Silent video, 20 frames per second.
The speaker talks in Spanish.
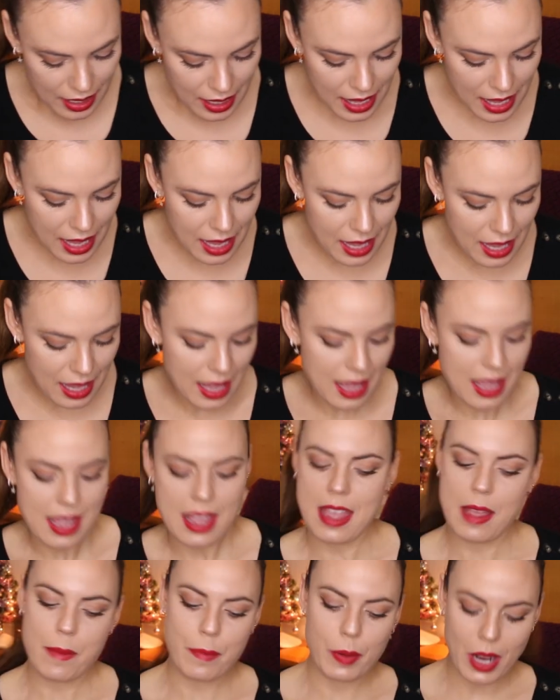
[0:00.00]
y
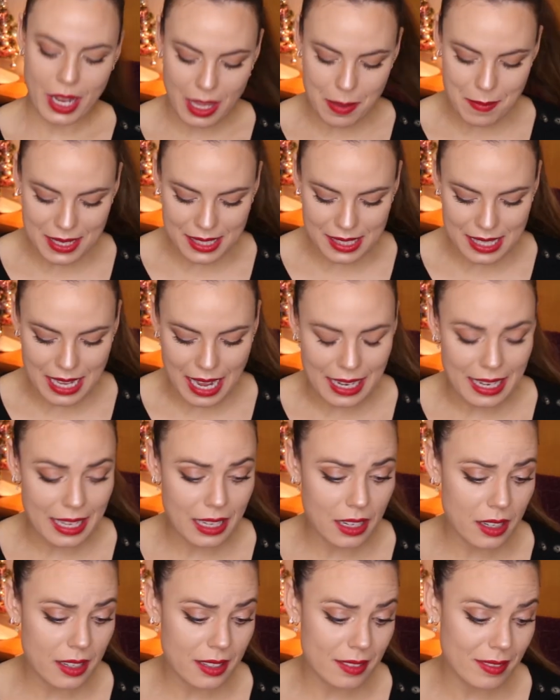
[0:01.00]
eh, por aquí me
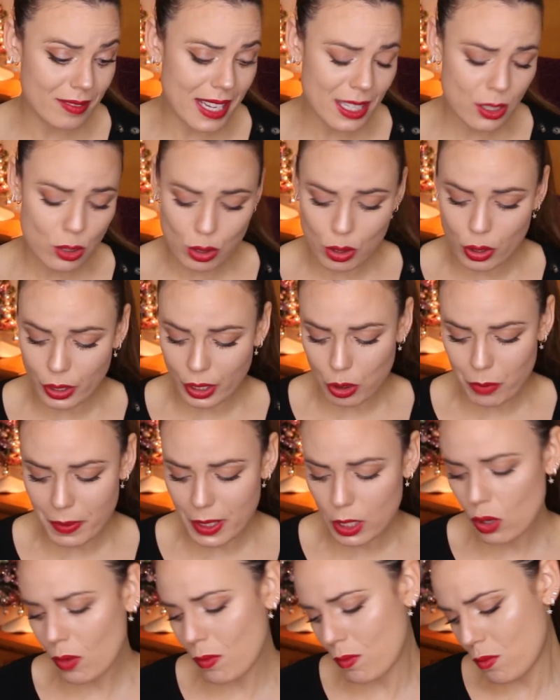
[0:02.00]
sale, esto lo
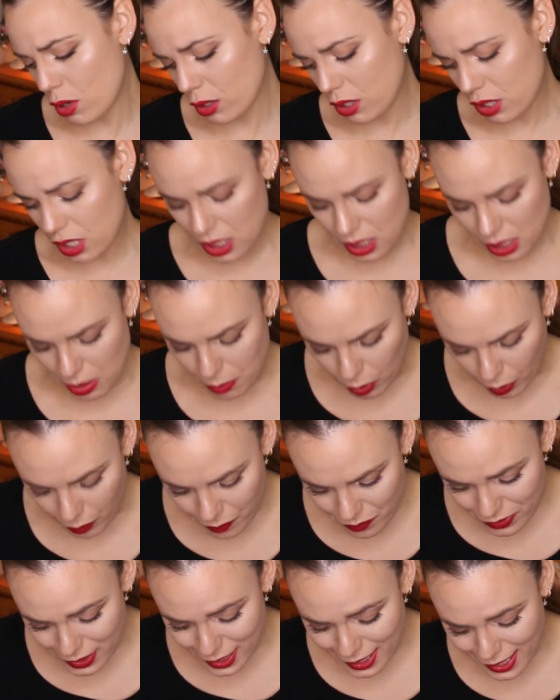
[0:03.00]
recomiendo muchísimo
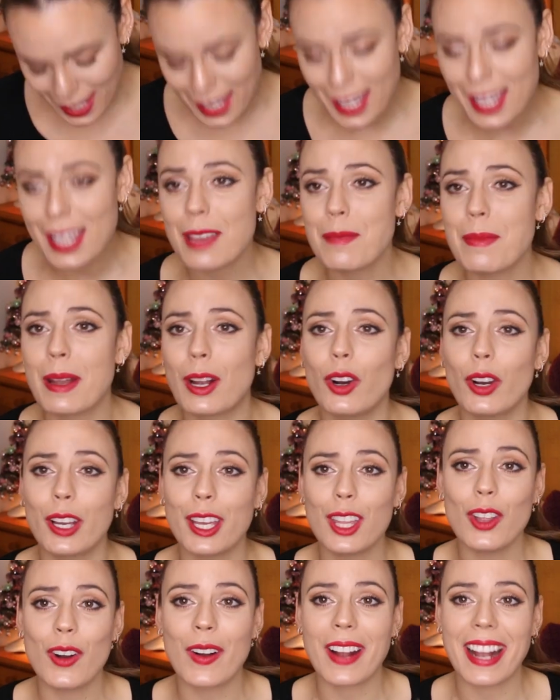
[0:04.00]
y me
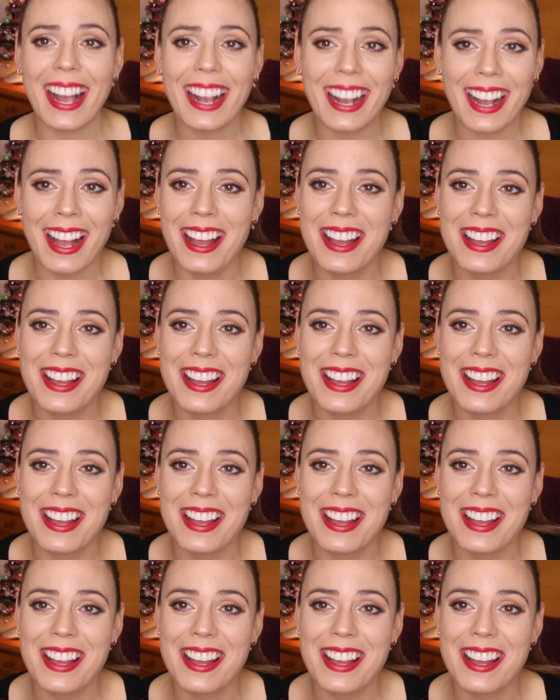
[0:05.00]
cogí dos cajas